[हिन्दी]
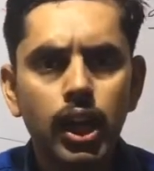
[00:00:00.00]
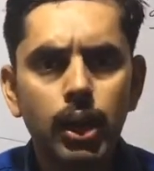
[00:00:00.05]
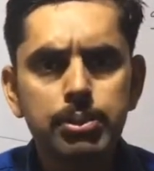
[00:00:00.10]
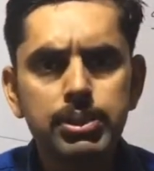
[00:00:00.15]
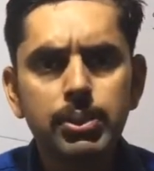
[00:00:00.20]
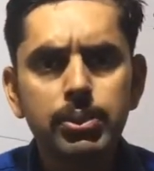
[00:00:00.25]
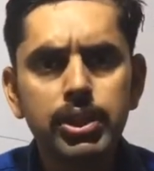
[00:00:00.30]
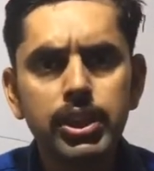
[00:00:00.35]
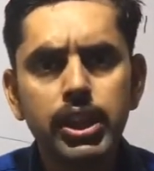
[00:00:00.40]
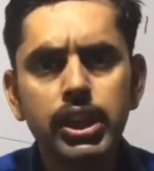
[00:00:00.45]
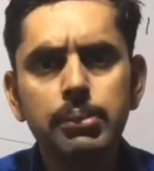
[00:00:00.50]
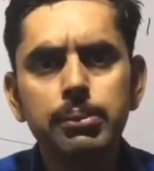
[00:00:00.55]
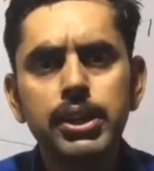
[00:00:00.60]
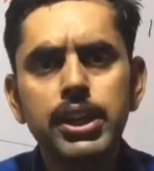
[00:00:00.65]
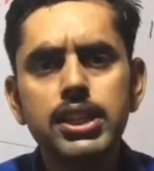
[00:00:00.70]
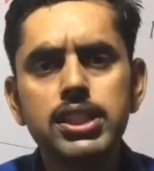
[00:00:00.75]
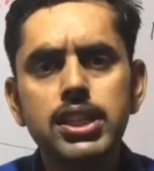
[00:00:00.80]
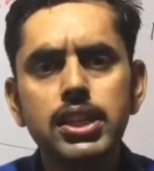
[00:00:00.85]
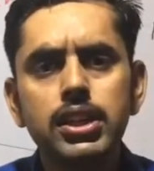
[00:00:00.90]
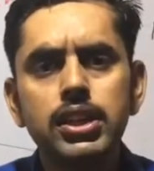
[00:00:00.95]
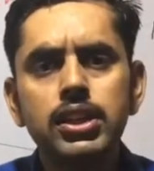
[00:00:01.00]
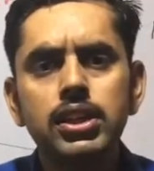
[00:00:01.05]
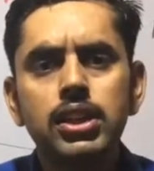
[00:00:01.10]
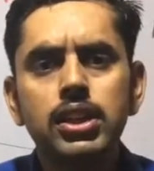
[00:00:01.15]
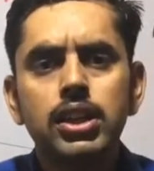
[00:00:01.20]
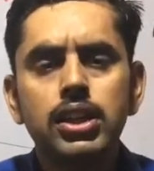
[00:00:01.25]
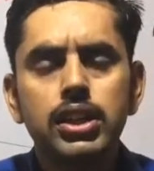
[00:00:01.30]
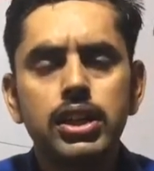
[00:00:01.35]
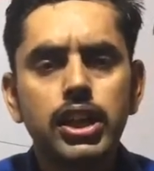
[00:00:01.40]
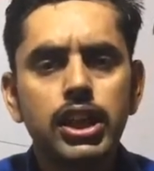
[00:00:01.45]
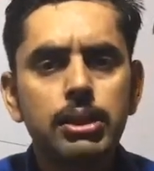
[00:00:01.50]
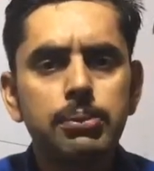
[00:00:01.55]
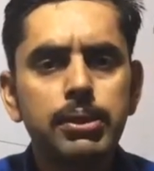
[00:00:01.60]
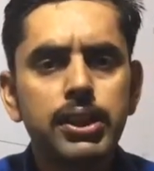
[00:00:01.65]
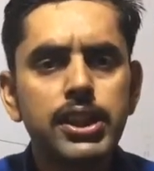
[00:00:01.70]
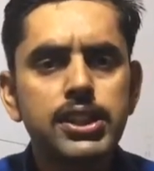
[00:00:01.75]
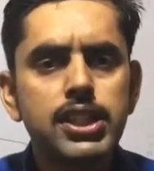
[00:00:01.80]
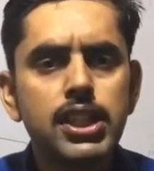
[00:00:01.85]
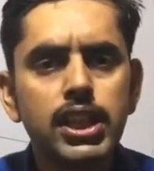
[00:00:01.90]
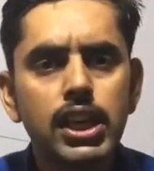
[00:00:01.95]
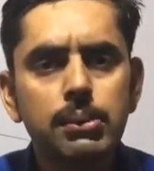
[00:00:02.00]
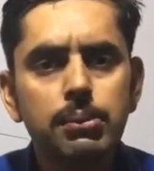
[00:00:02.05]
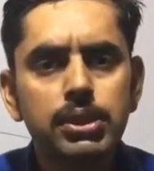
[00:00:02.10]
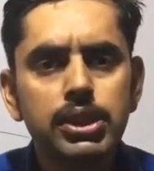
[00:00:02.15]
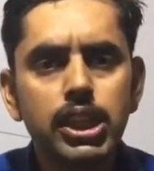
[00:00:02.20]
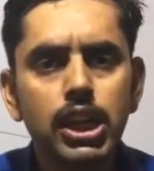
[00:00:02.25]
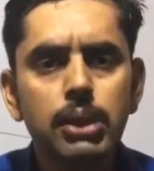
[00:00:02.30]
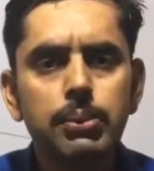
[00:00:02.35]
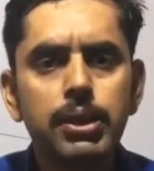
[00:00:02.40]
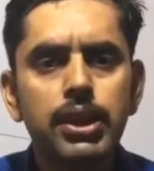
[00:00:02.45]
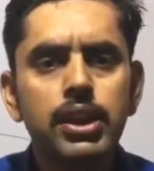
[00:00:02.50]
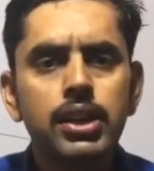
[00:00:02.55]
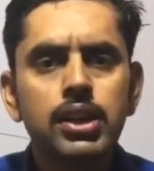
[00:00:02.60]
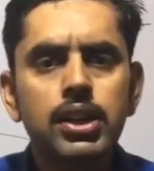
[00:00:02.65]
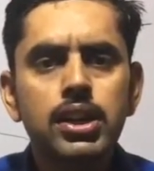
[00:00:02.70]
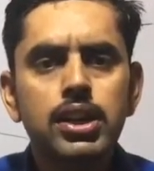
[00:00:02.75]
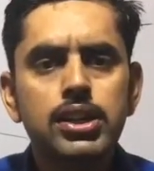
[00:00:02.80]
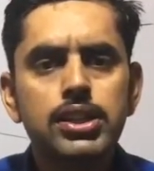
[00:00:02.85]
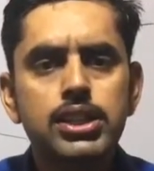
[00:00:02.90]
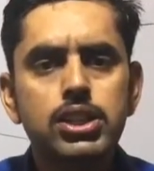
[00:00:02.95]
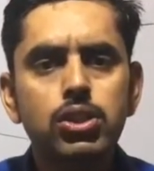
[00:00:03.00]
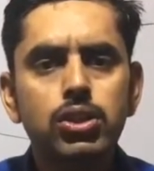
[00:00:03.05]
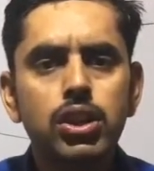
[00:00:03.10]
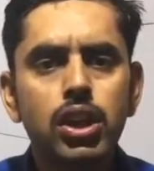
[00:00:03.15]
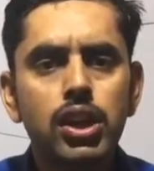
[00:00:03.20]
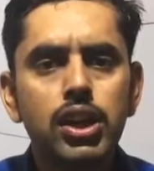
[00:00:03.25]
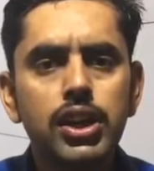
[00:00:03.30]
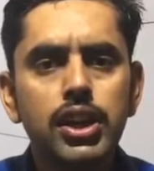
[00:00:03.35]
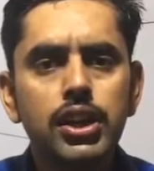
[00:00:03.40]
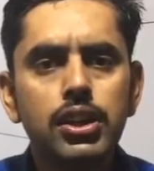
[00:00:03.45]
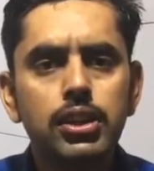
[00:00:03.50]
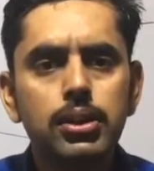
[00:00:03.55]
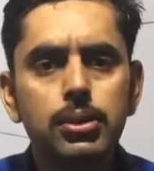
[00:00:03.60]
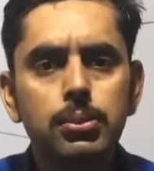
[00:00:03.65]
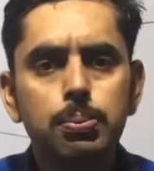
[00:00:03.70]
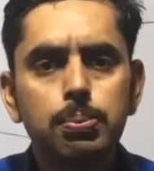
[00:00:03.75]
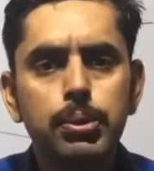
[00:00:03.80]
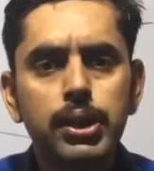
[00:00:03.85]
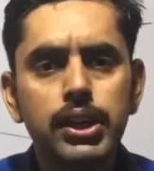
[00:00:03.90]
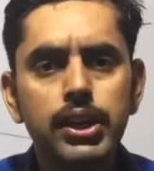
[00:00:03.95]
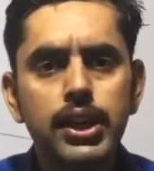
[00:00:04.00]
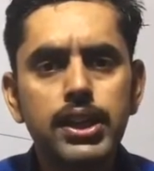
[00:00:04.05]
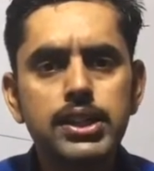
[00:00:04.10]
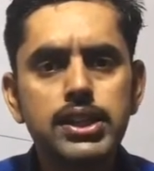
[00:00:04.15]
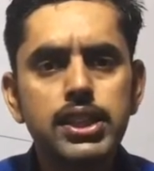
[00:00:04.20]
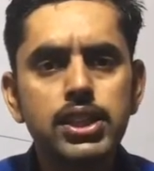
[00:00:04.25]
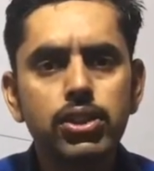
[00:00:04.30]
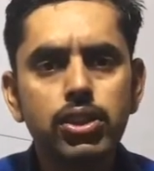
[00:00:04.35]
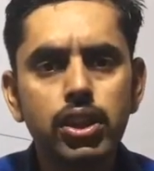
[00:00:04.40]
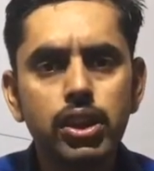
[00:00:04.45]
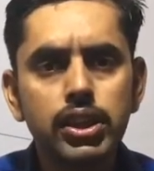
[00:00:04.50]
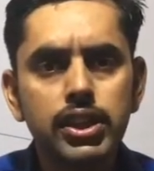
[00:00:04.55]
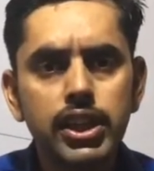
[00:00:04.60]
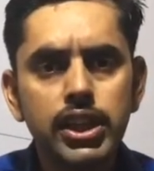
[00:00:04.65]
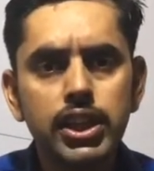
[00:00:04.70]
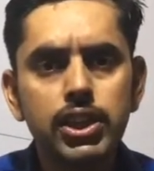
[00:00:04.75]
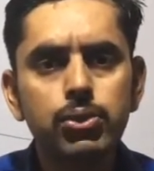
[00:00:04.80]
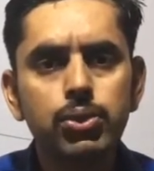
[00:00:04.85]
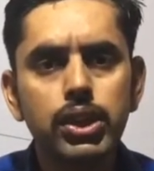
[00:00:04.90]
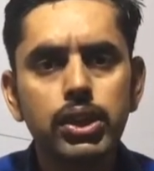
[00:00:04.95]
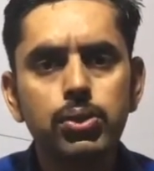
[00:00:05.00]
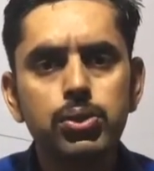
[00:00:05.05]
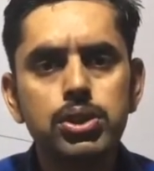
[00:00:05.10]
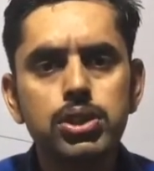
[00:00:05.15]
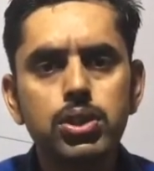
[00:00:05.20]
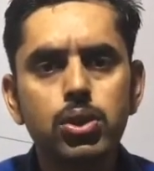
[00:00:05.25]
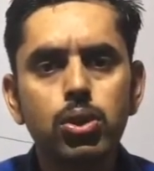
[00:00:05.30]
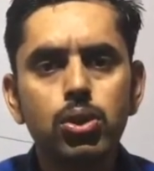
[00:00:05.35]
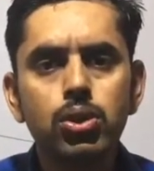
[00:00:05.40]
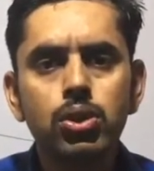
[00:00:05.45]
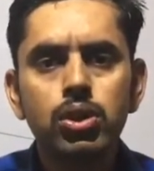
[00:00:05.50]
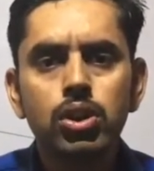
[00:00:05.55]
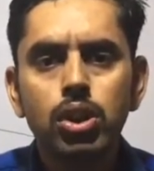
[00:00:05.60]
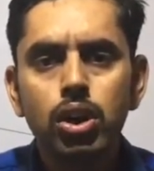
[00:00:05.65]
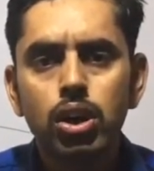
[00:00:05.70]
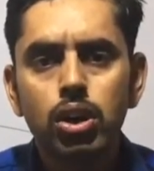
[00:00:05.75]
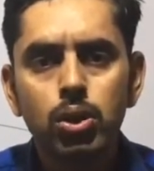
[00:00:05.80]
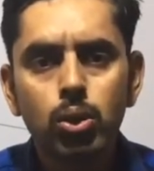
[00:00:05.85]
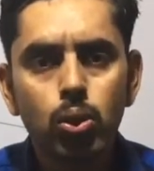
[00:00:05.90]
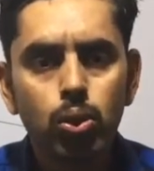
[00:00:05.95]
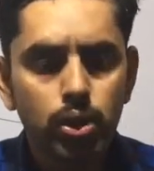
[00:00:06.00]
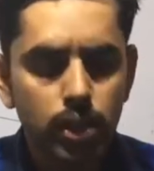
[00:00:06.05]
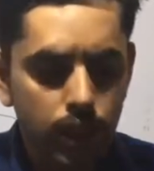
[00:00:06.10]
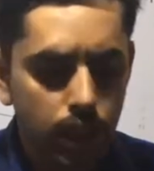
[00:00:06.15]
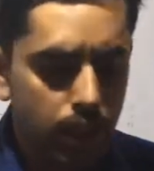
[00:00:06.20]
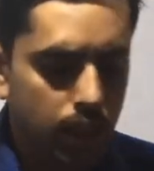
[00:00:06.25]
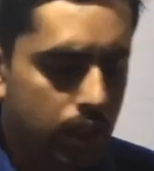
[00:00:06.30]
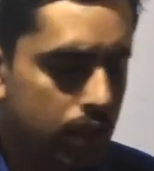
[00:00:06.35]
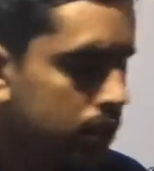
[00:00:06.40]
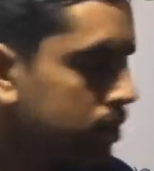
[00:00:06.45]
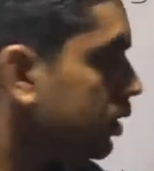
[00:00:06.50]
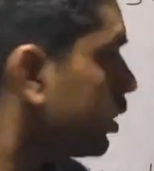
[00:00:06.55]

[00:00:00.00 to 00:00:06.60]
अब जब टर्मिनेशन टर्मिनेशन का मतलब है जो प्रेगनेंसी जो कंटिन्यू है उसको रोकना